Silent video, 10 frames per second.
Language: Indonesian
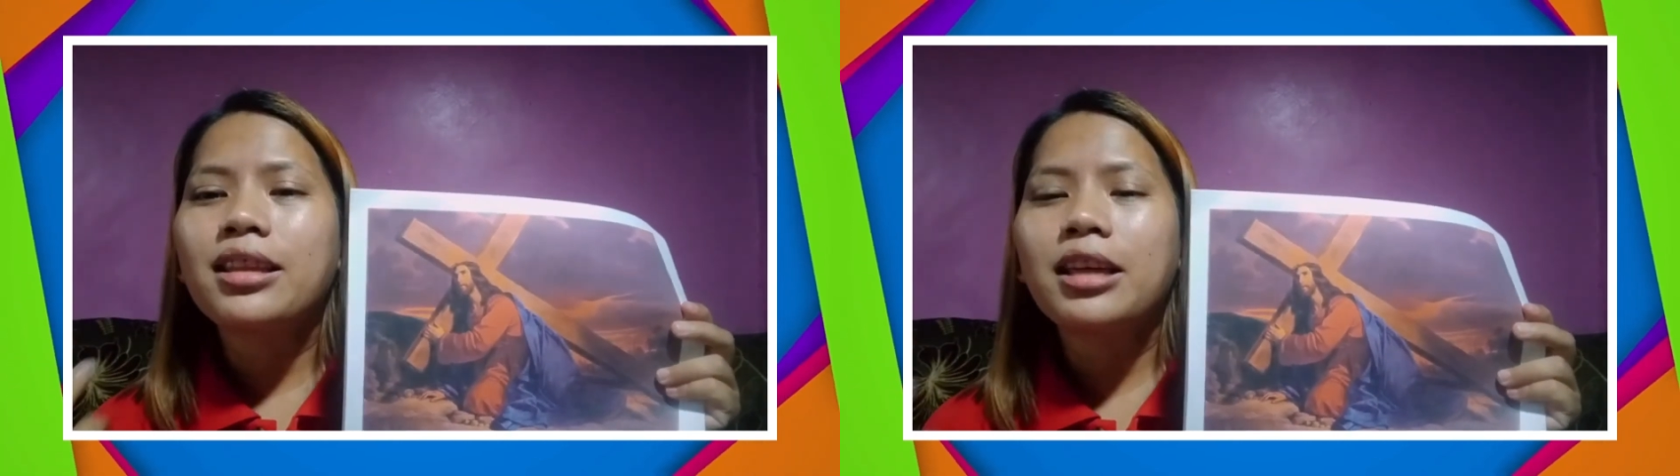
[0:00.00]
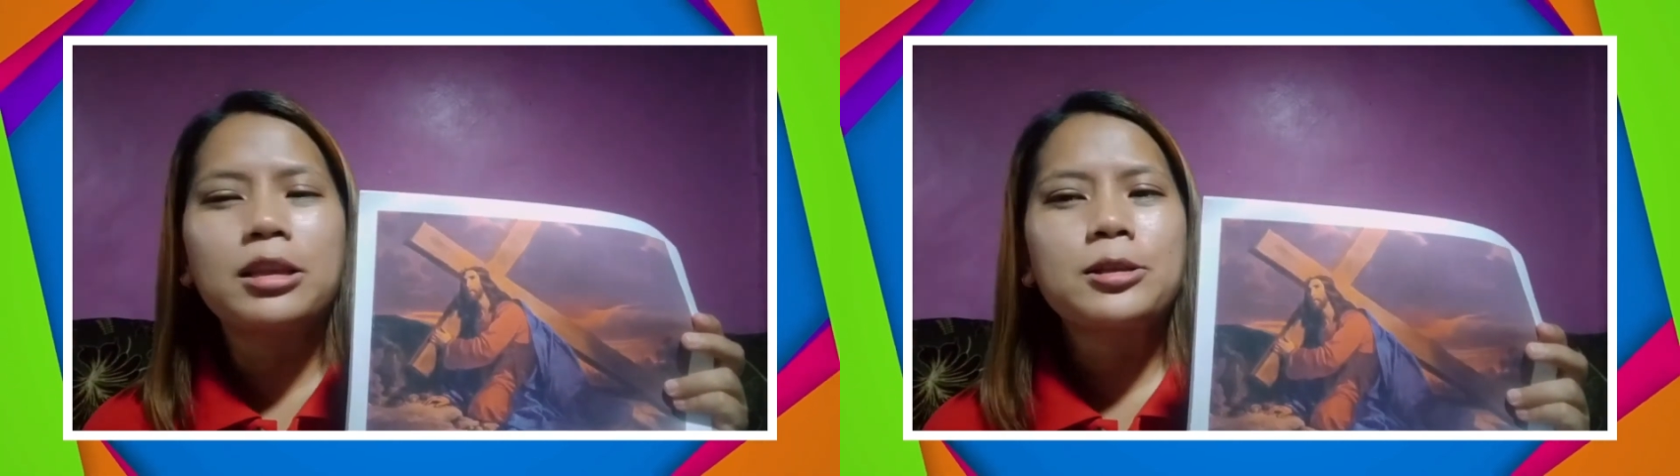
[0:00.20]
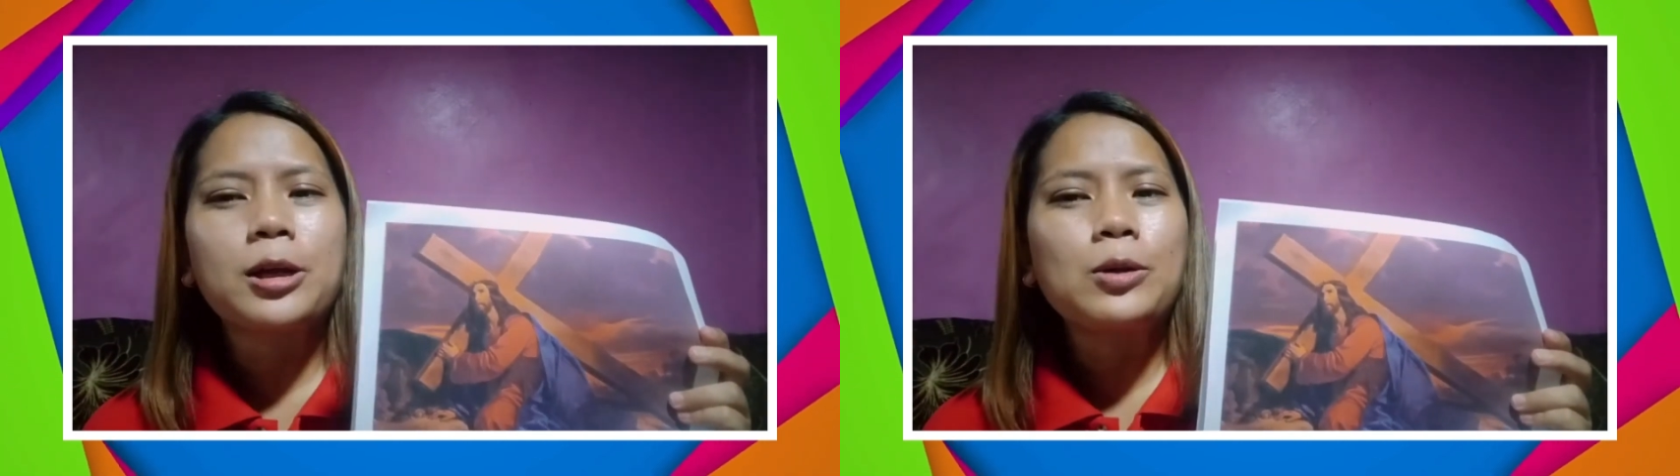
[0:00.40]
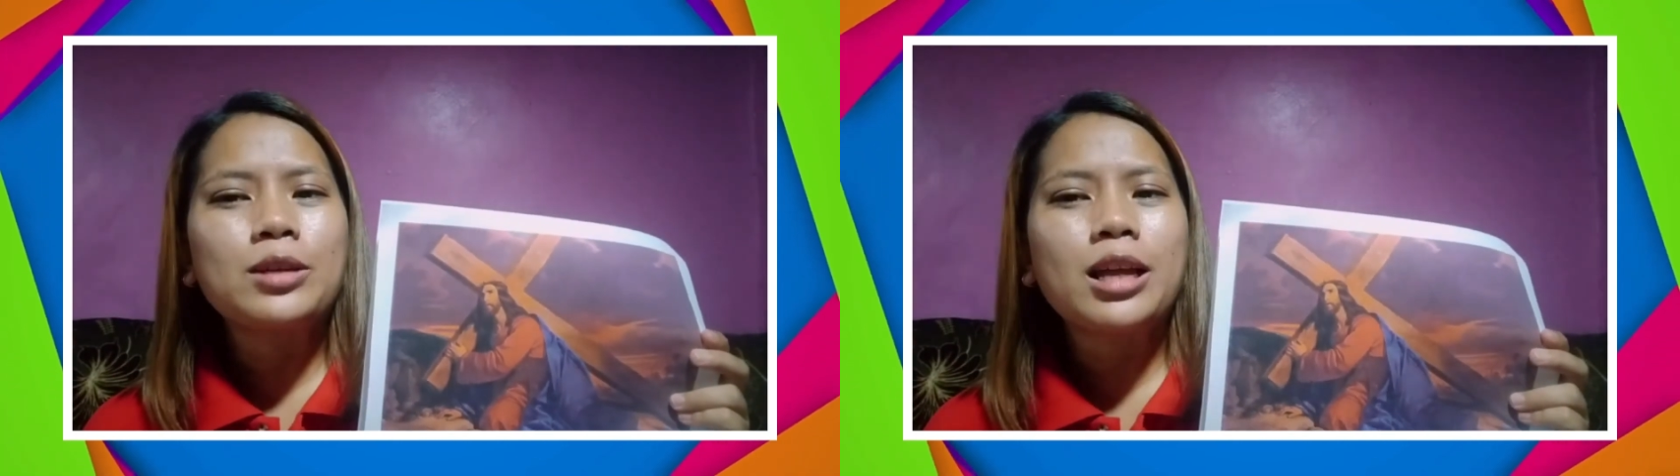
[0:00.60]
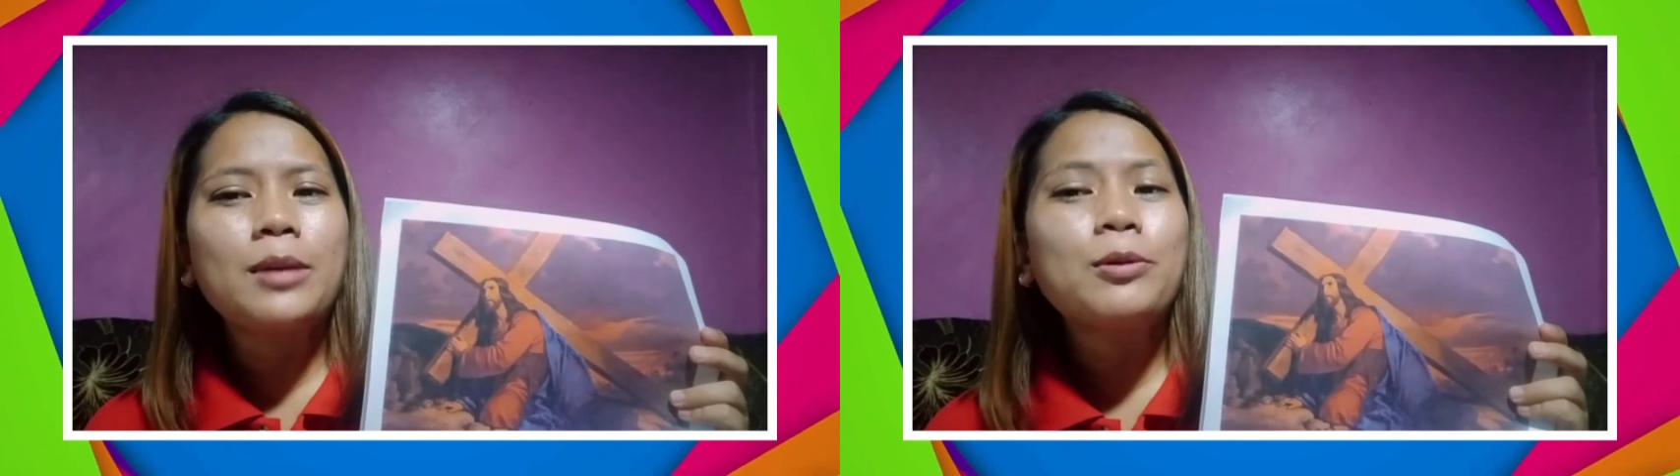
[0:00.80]
di atas kayu
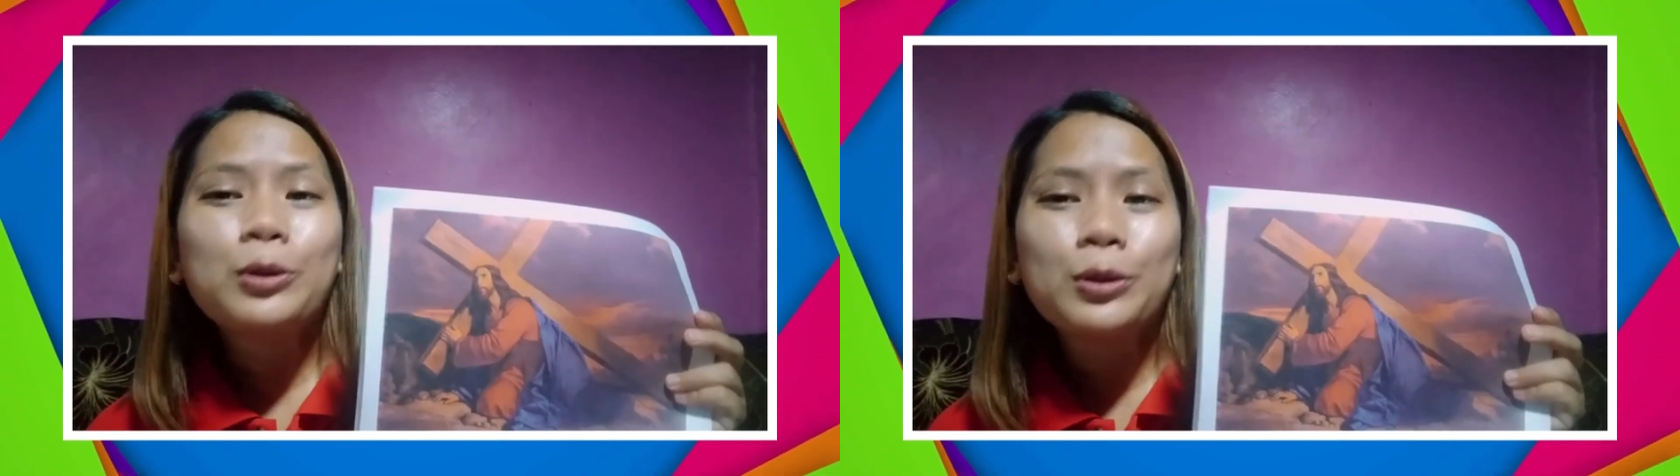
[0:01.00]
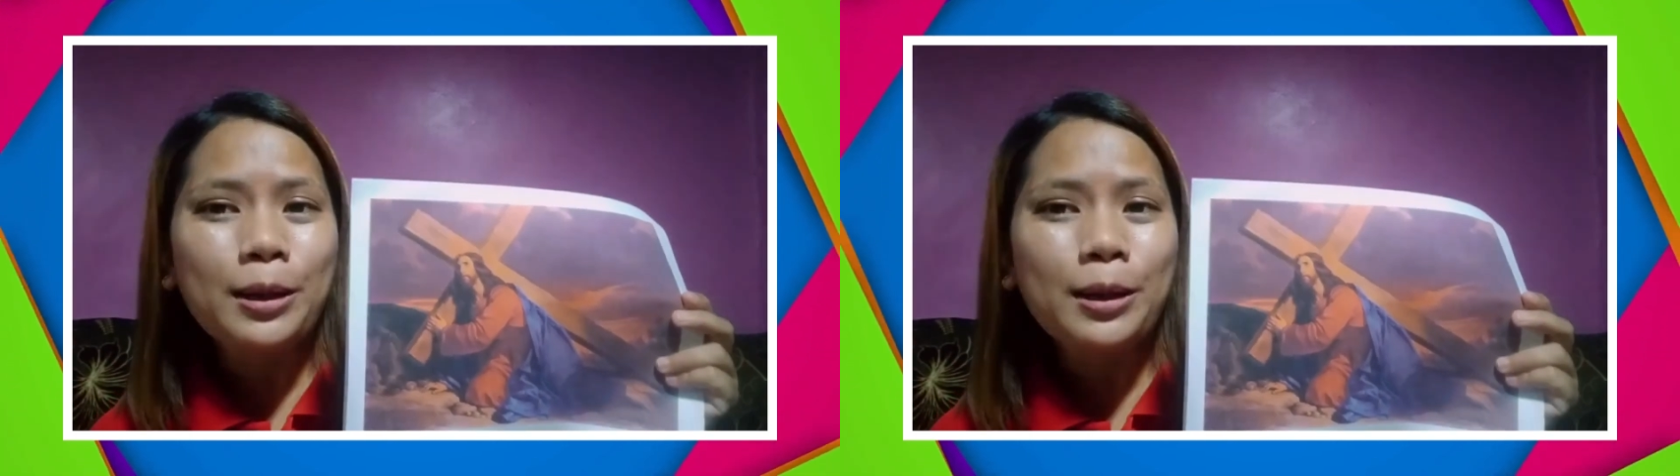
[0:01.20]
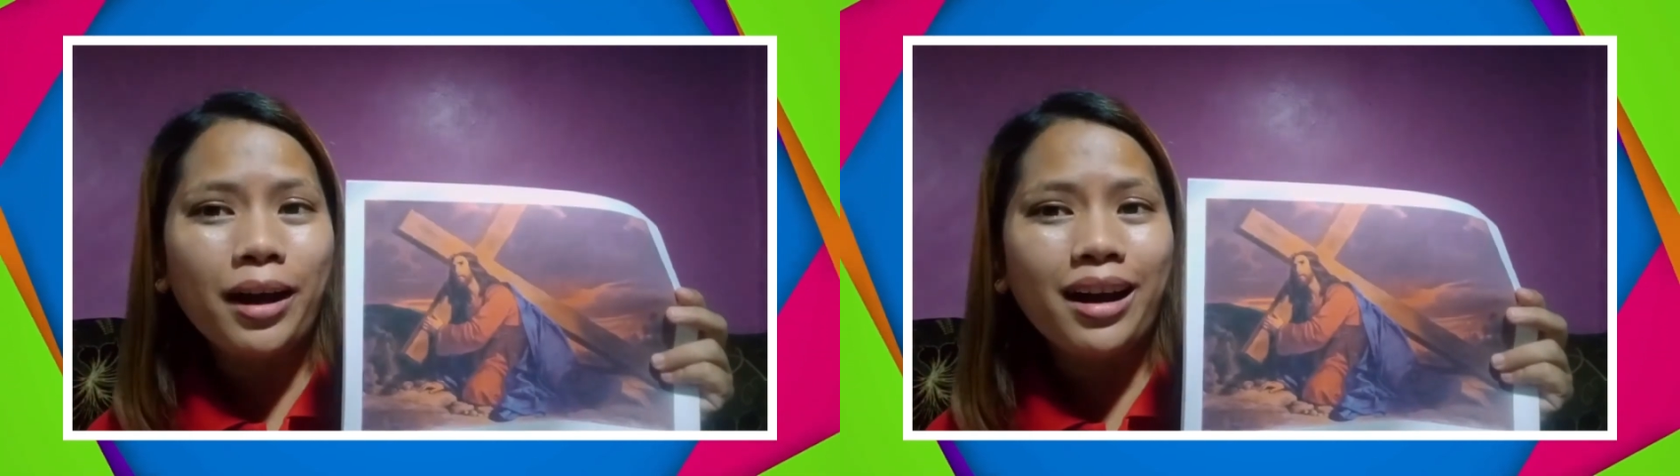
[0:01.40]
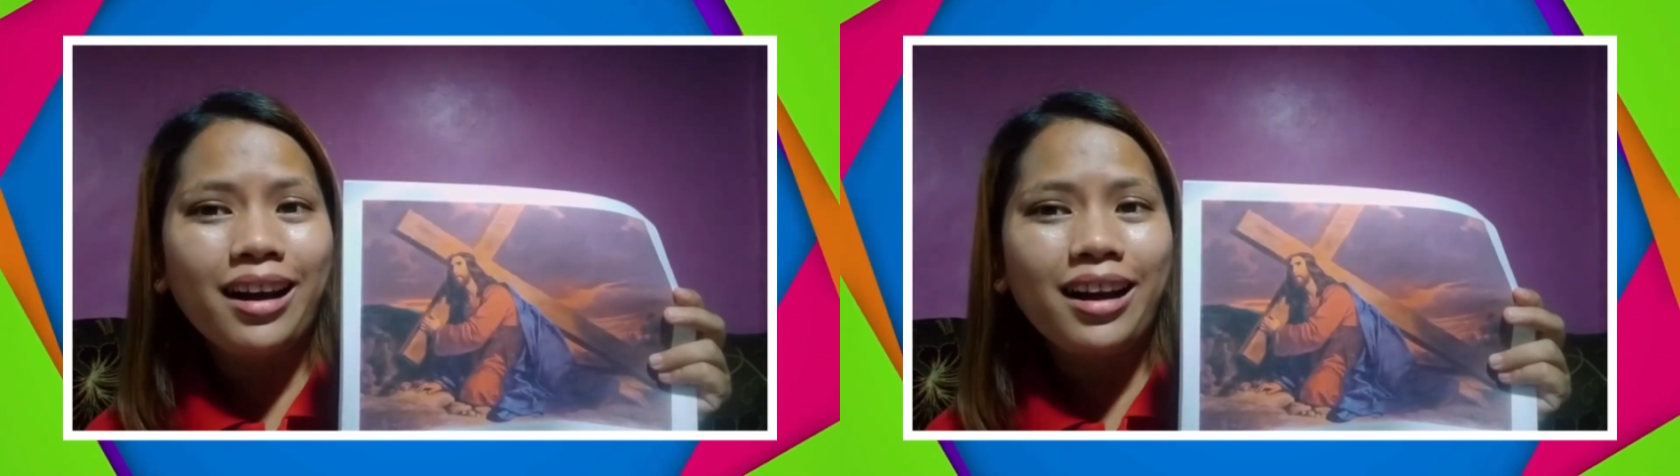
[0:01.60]
salib untuk siapa?